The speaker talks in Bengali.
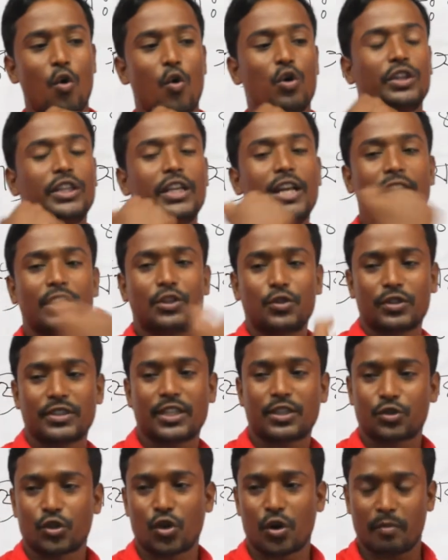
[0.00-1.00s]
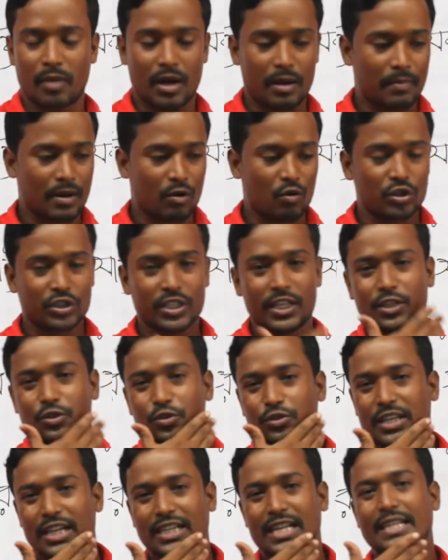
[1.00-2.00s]
অতিরিক্ত যে শ্রম বা অতিরিক্ত
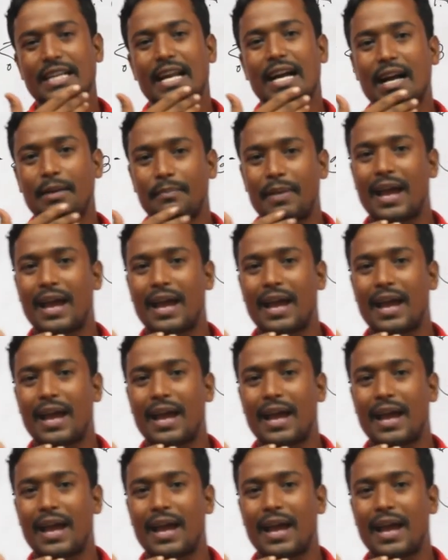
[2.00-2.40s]
যে একটা টাকা